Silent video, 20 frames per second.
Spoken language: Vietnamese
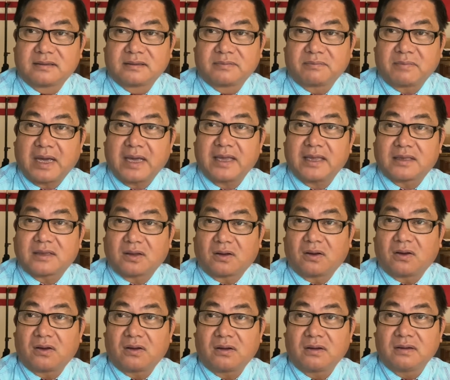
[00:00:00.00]
bày
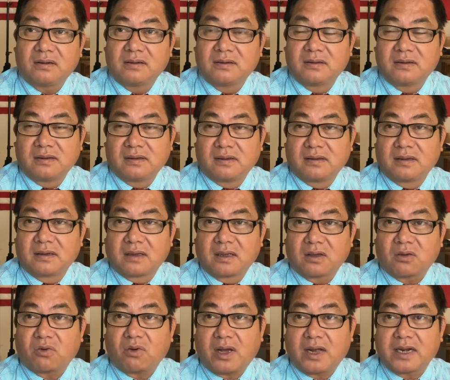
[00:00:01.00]
tỏ
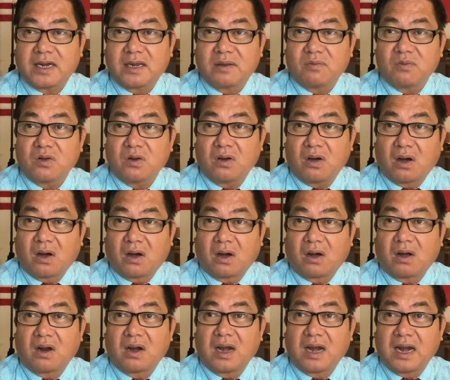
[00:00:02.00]
cái quan điểm của
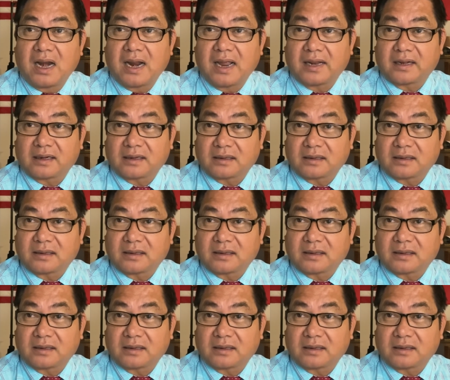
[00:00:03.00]
họ là